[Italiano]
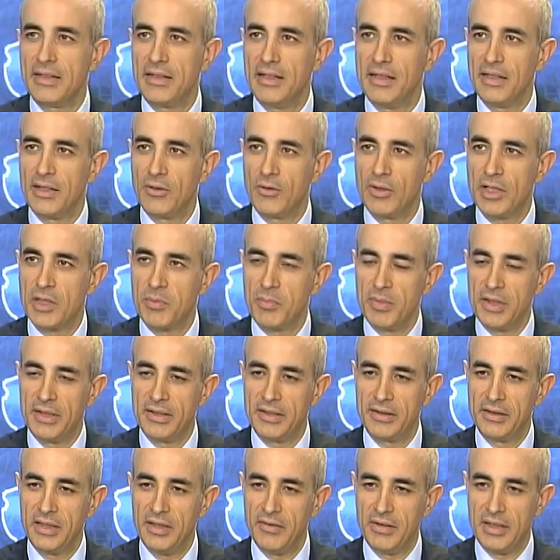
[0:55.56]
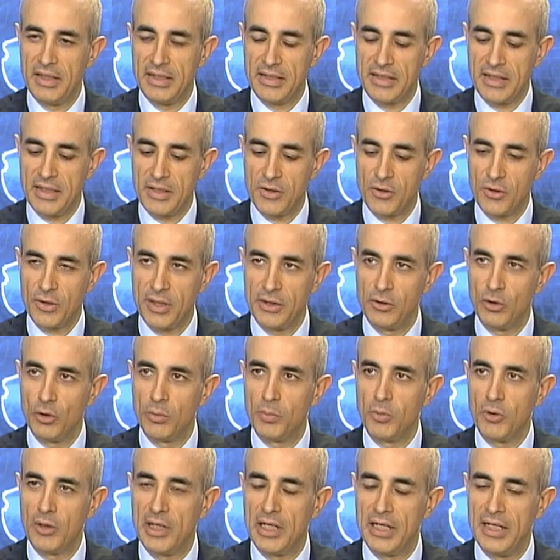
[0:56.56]
in linea con le aspettative, nel senso che
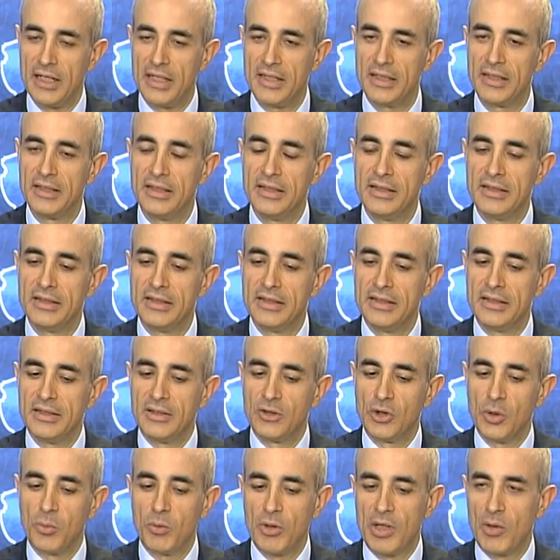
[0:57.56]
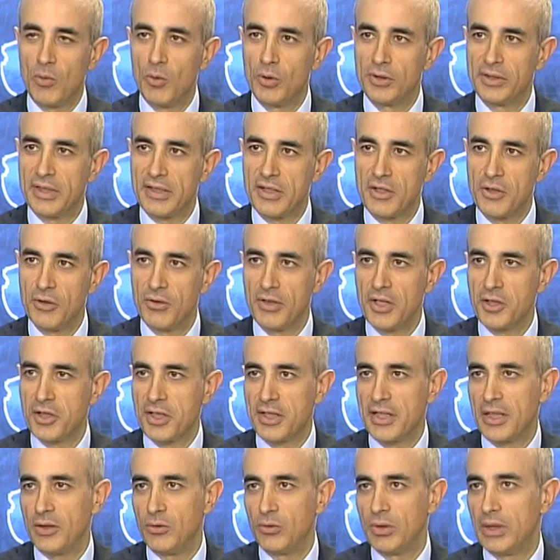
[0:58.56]
dopo la dopo la quotazione c'è
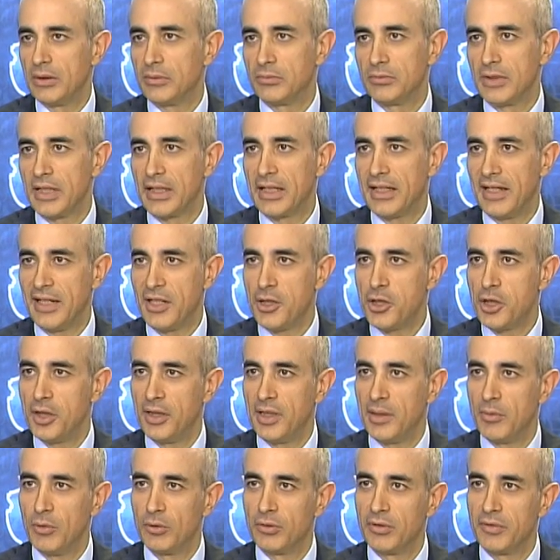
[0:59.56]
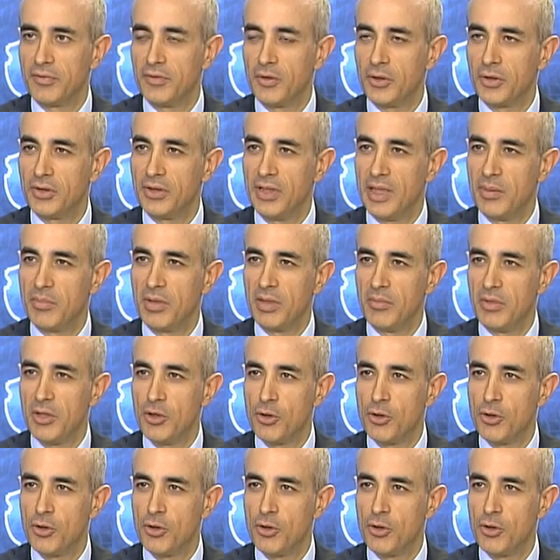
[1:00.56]
stata una, una, crescita molto forte nei primi